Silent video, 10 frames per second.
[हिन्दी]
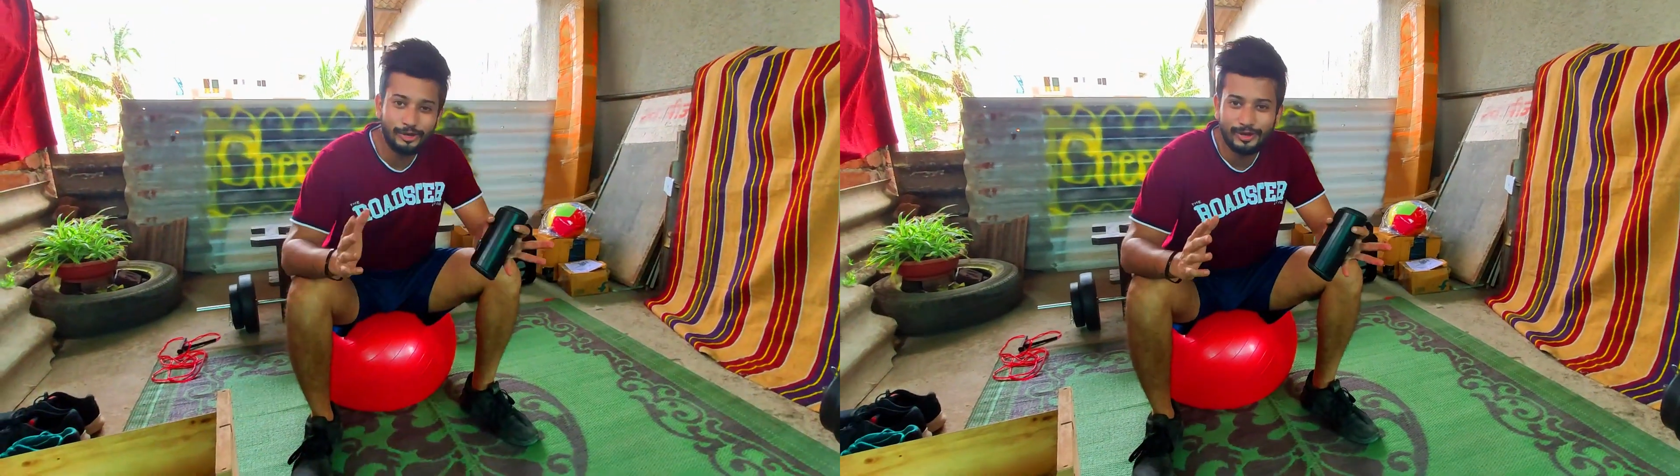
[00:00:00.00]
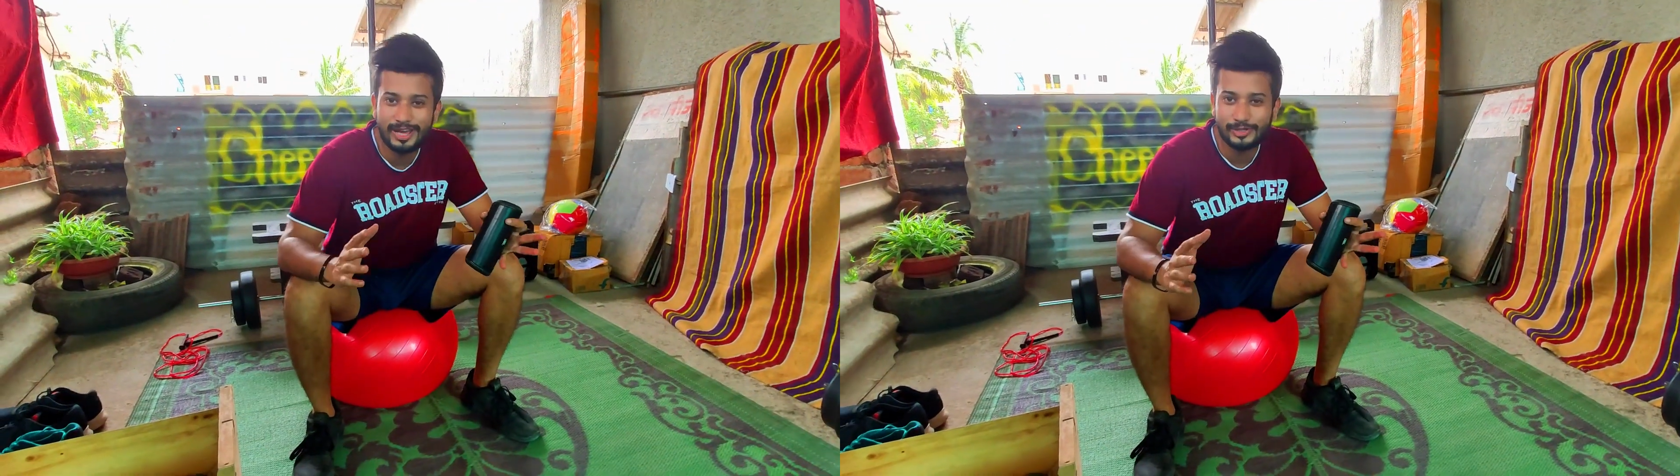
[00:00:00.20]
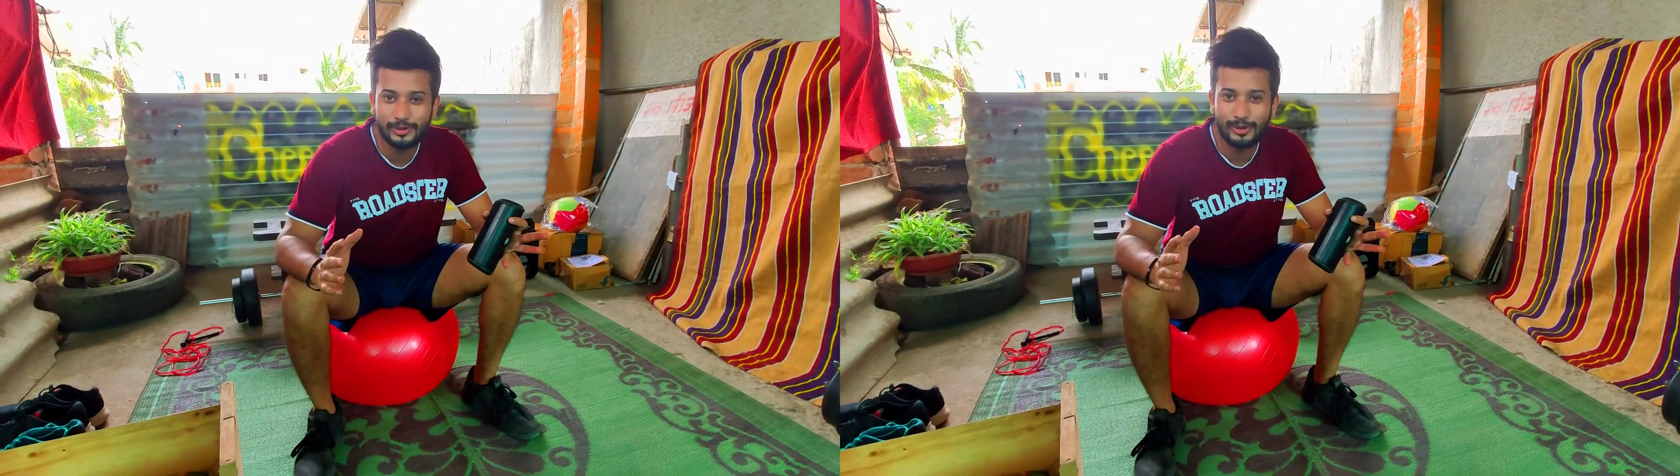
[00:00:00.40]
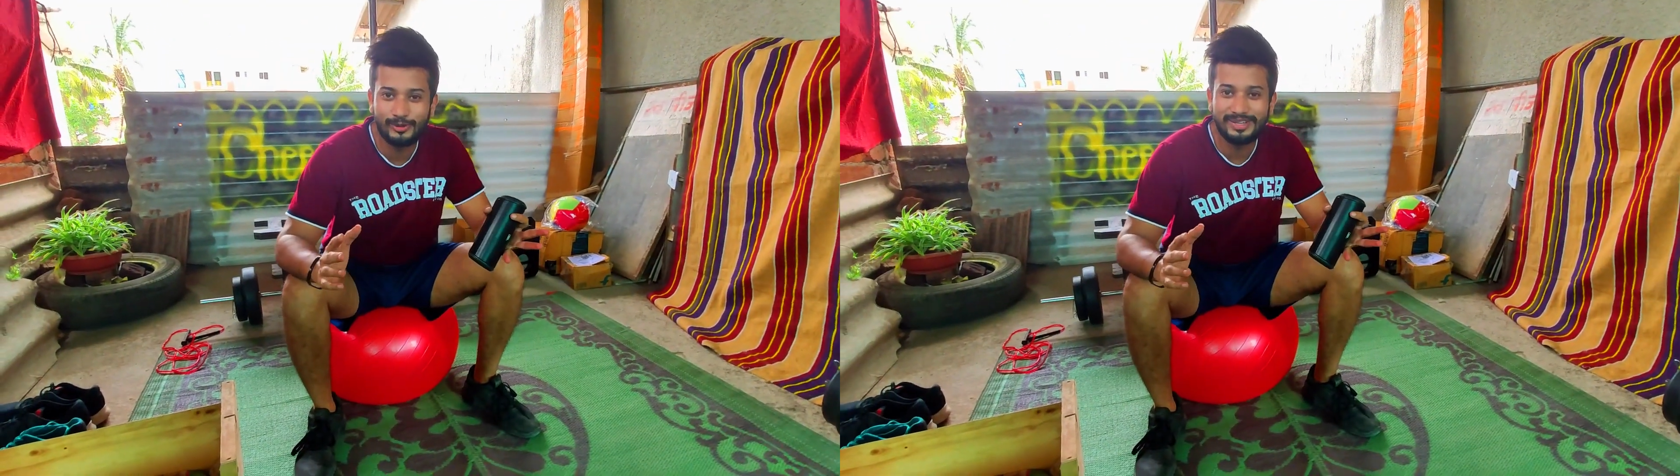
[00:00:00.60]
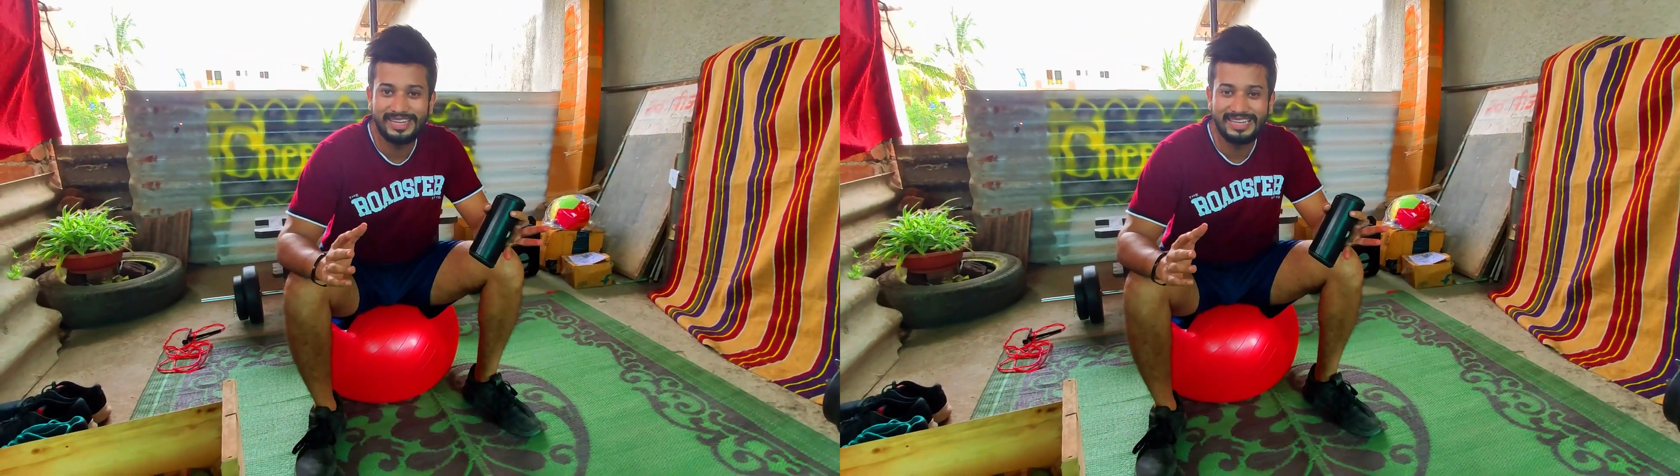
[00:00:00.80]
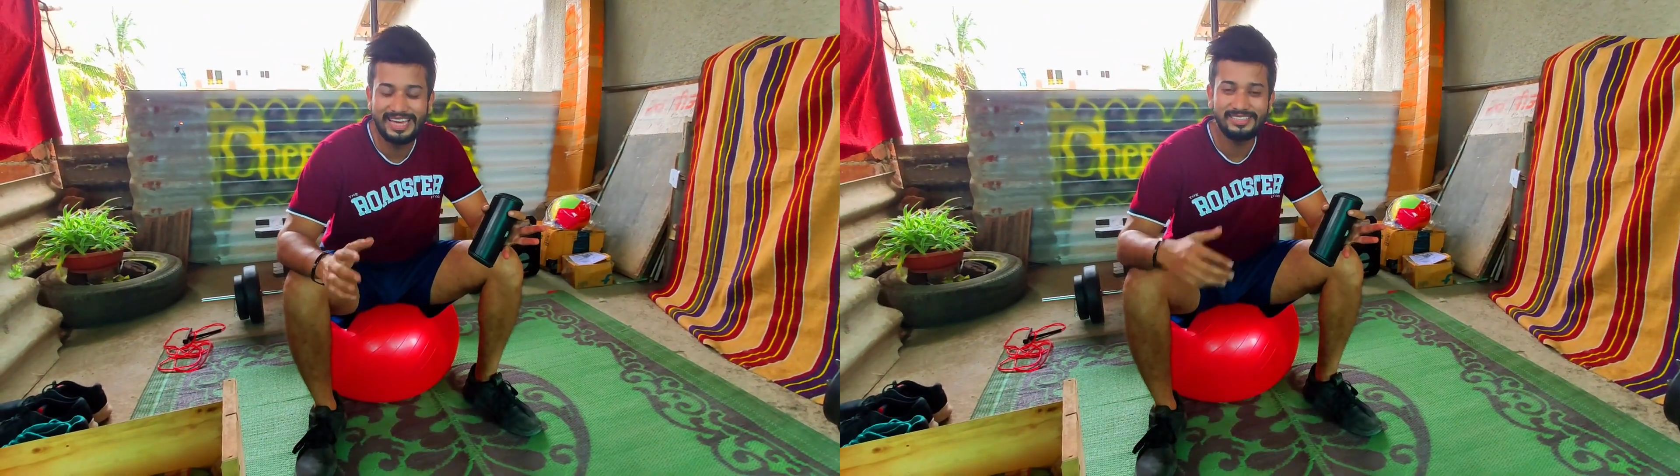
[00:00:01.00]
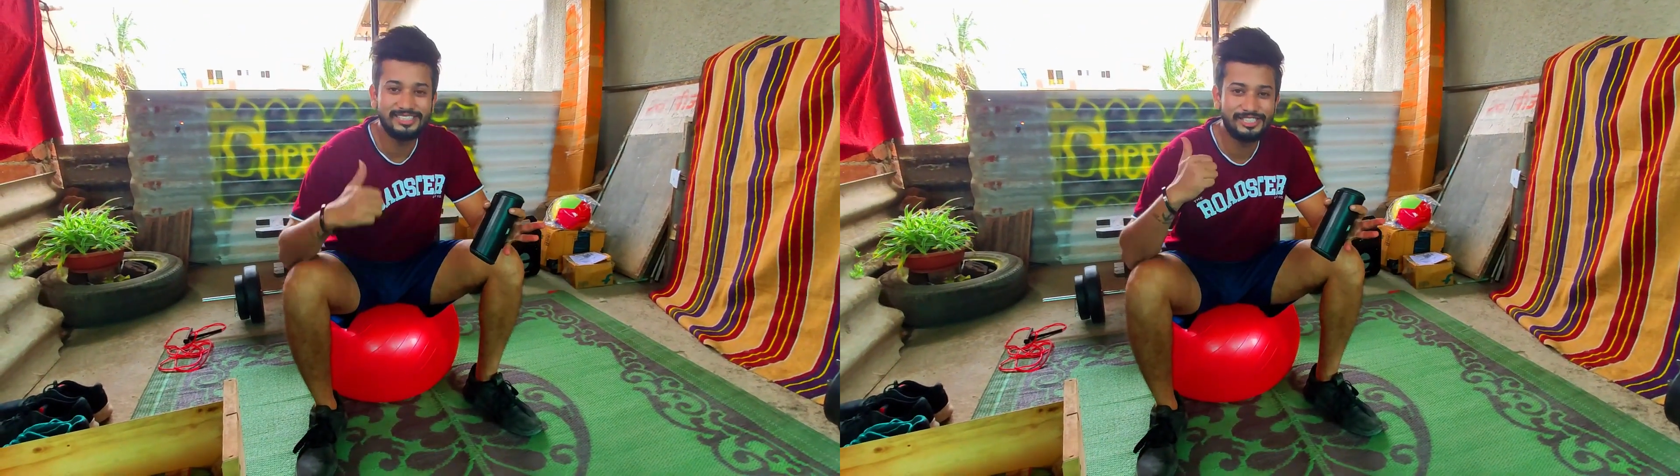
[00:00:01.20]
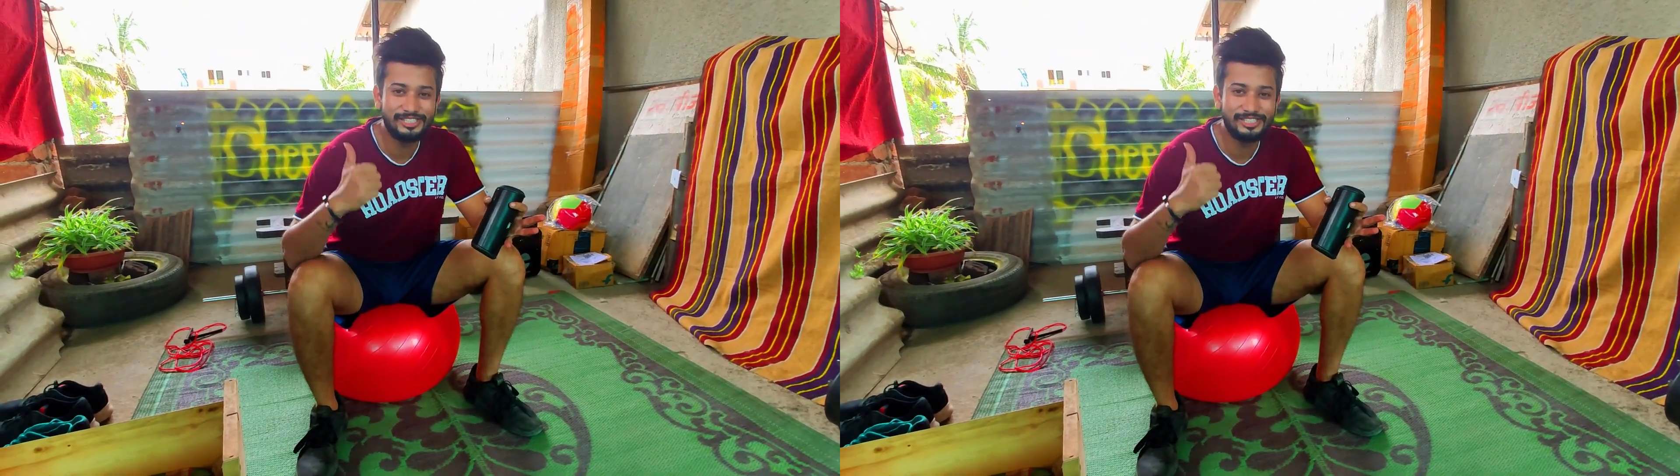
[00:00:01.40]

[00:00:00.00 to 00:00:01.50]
सी यू नेक्स्ट वीडियो टिल देन